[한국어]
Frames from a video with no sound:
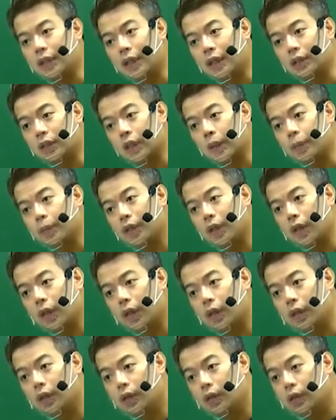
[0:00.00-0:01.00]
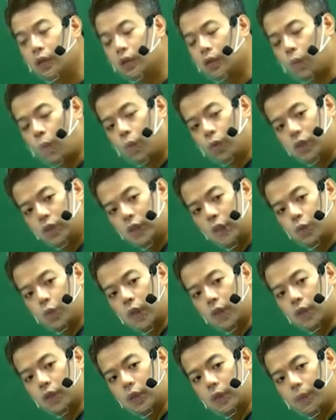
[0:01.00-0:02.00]
됐기 때문에 공시해
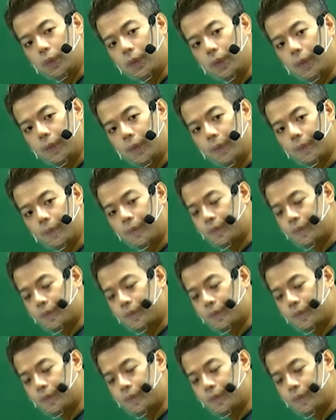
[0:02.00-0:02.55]
줘야 된다고요.